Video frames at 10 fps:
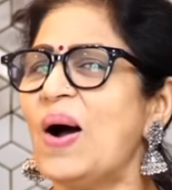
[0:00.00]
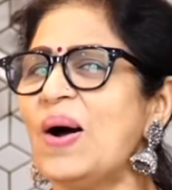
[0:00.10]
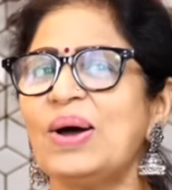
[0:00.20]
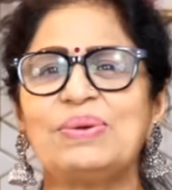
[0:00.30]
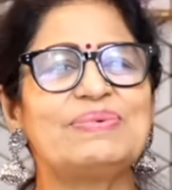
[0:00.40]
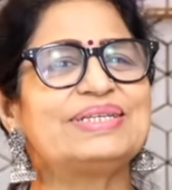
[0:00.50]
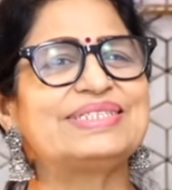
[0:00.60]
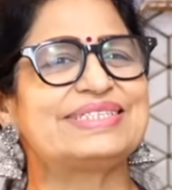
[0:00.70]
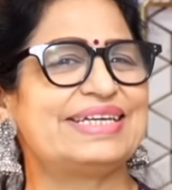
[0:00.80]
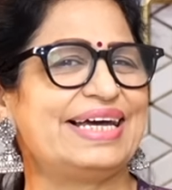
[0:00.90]
और
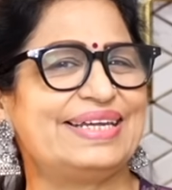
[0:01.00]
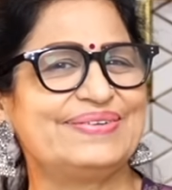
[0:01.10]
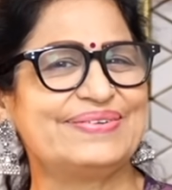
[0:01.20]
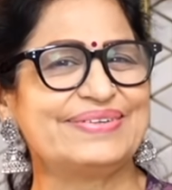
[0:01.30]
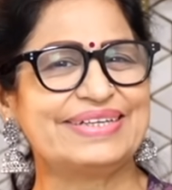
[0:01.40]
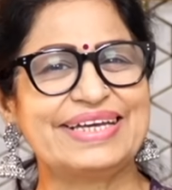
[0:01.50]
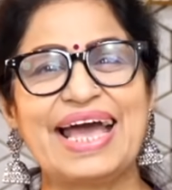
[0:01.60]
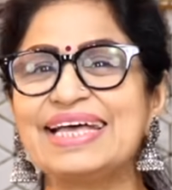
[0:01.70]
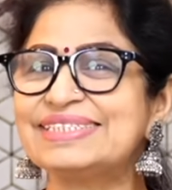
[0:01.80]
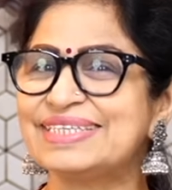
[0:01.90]
चलो
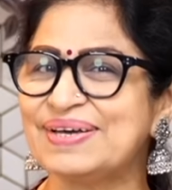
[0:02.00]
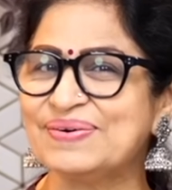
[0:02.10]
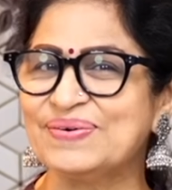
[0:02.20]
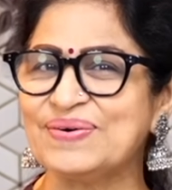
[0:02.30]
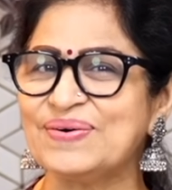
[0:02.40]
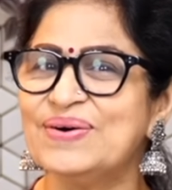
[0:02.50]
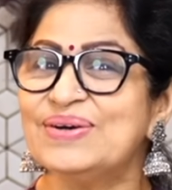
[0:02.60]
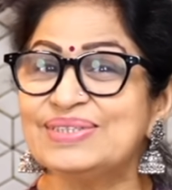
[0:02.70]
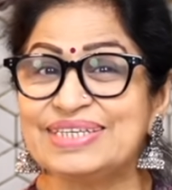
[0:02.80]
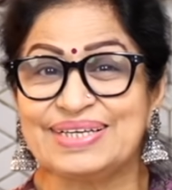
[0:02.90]
कैसे हो
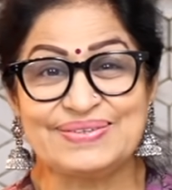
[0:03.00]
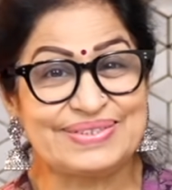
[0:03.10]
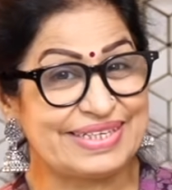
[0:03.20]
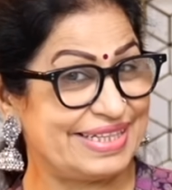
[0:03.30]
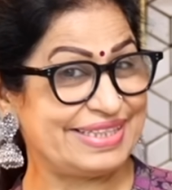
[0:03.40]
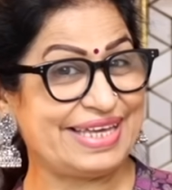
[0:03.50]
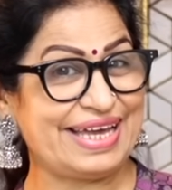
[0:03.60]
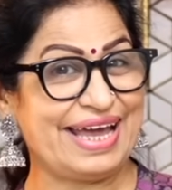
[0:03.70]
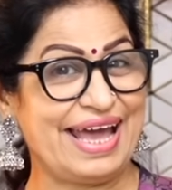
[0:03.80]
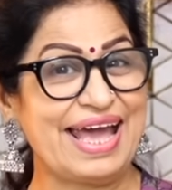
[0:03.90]
चलो चलते
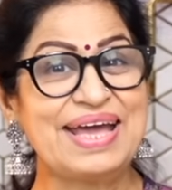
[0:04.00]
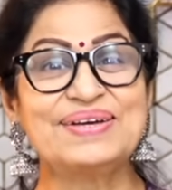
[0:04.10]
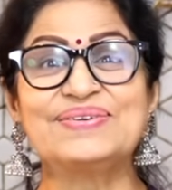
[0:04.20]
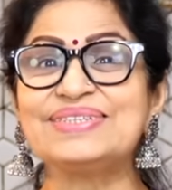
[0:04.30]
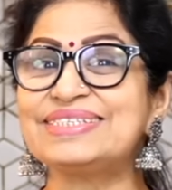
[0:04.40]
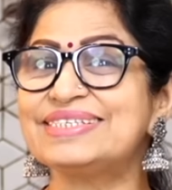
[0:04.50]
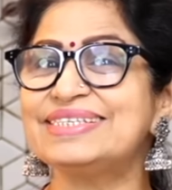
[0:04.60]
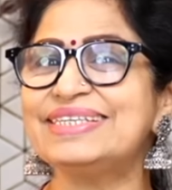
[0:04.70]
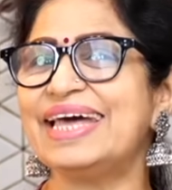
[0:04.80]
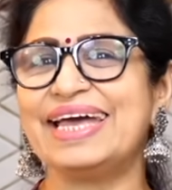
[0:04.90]
हैं
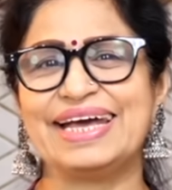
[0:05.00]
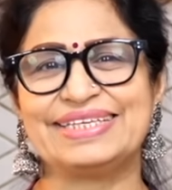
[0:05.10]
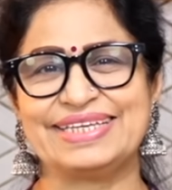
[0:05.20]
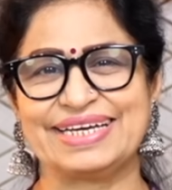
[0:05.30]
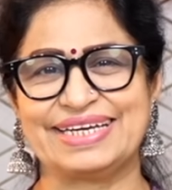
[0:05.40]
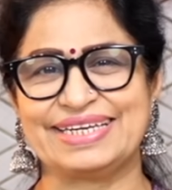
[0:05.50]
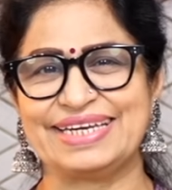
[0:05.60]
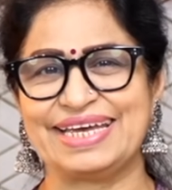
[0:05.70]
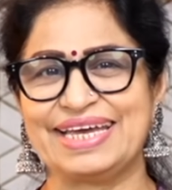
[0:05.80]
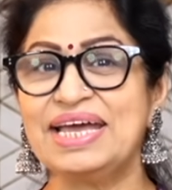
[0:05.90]
कुछ नया सा करने